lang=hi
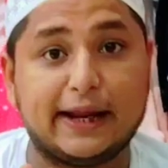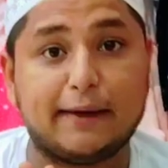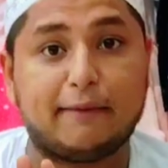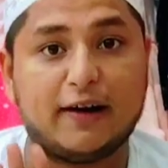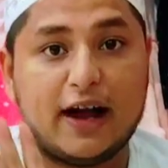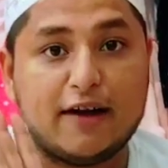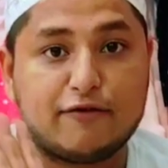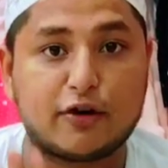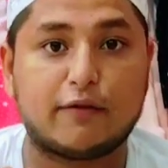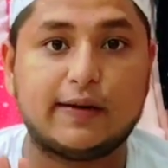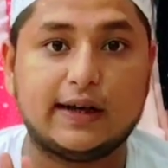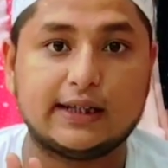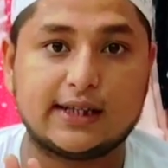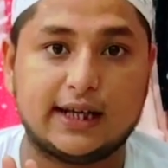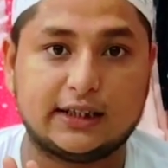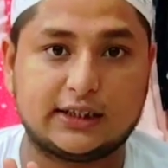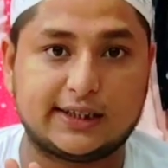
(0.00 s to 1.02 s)
एट्टी
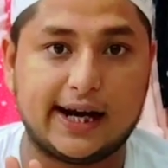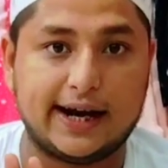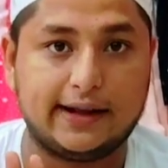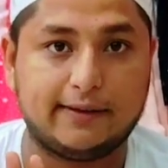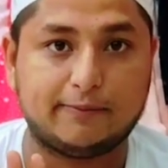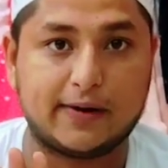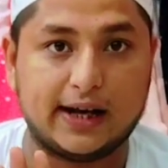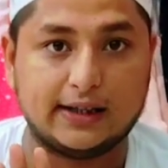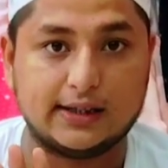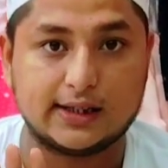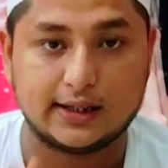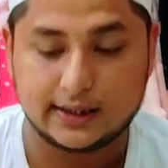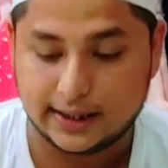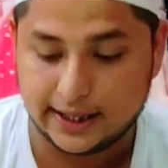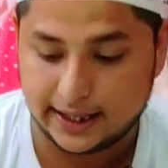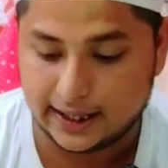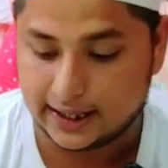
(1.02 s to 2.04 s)
फाइव से स्टार्टिंग प्राइस है
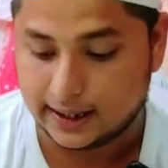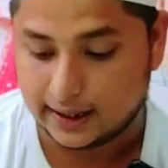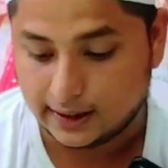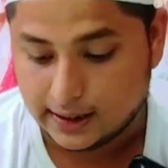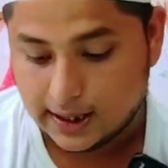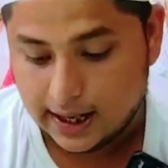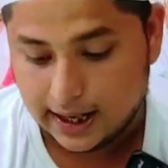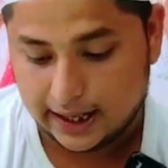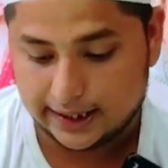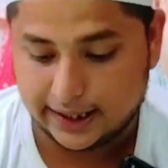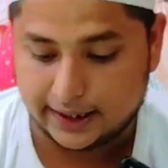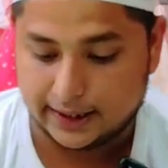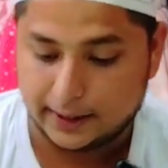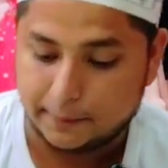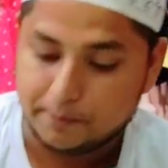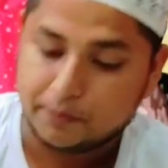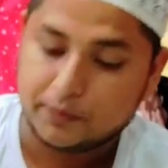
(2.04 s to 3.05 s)
ठीक है ना ये
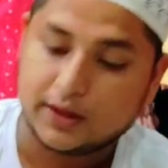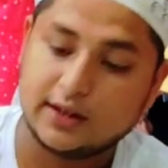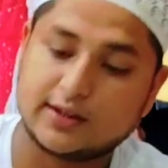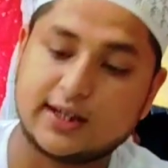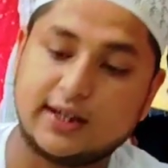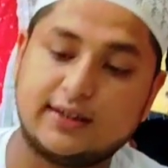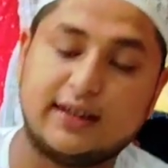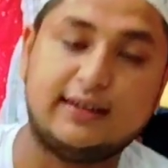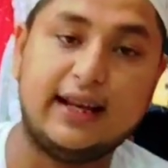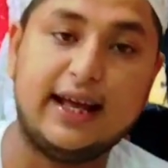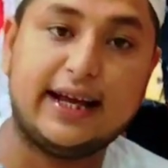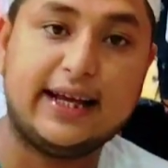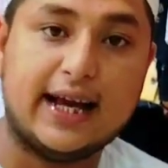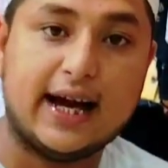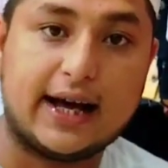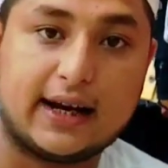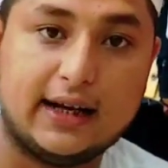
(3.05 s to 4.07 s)
देखिए इसका साथ
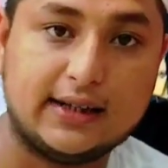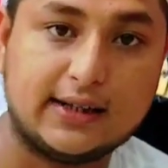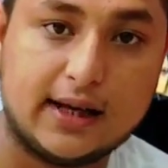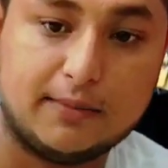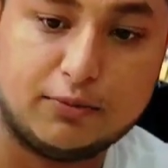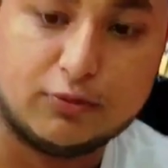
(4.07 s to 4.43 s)
लेगी आ रहा है